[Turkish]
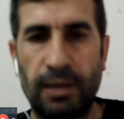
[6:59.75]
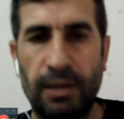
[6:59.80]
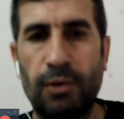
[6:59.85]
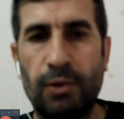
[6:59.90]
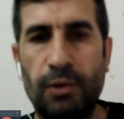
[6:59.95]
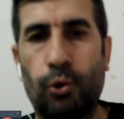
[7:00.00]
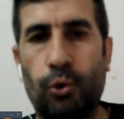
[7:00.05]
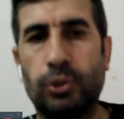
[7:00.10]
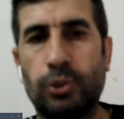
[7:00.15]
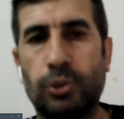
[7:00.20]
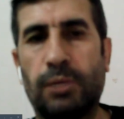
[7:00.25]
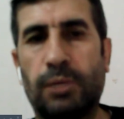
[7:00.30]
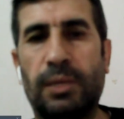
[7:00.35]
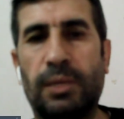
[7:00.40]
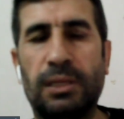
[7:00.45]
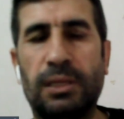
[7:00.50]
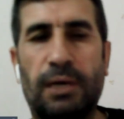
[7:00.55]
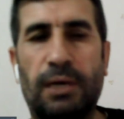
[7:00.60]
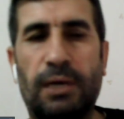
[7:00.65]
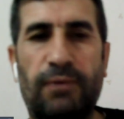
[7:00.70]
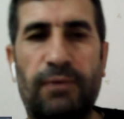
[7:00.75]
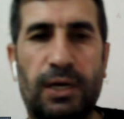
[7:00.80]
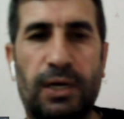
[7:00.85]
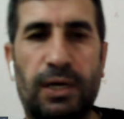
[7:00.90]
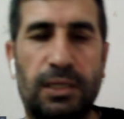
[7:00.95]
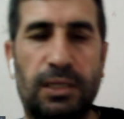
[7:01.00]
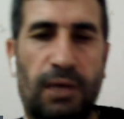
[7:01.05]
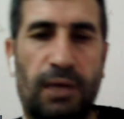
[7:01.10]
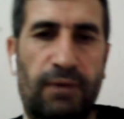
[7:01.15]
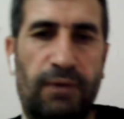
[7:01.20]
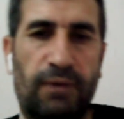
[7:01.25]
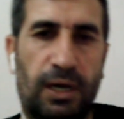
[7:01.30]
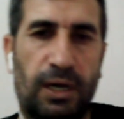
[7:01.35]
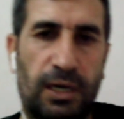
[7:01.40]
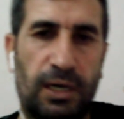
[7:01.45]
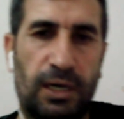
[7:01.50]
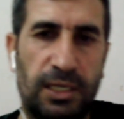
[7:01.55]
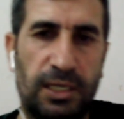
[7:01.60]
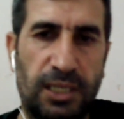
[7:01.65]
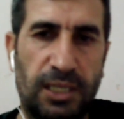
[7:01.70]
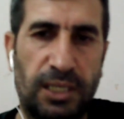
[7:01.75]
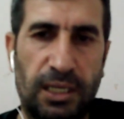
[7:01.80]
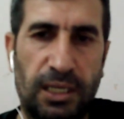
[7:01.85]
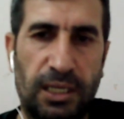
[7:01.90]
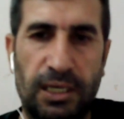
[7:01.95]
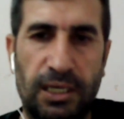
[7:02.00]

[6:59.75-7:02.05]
O zaman daha farklı tarafa kanalize edilen